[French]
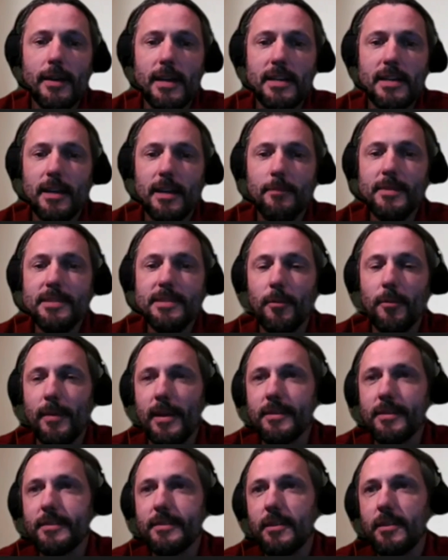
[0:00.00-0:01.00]
et à chaque mise
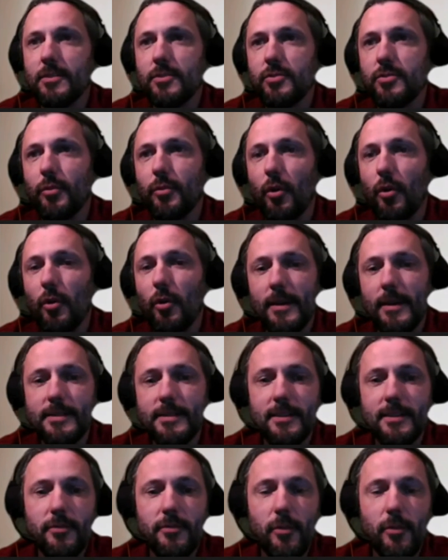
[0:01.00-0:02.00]
en place. Je vous
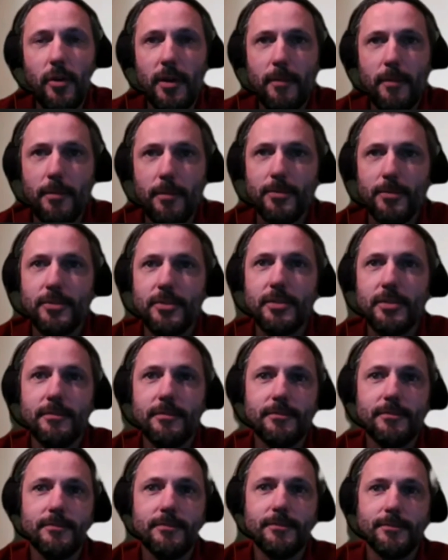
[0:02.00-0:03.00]
remercie de vos
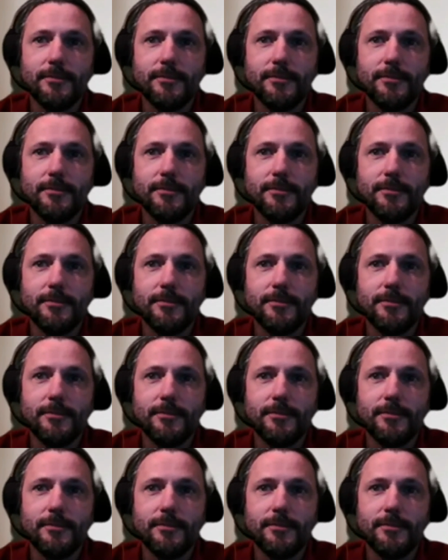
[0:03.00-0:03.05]
réponses.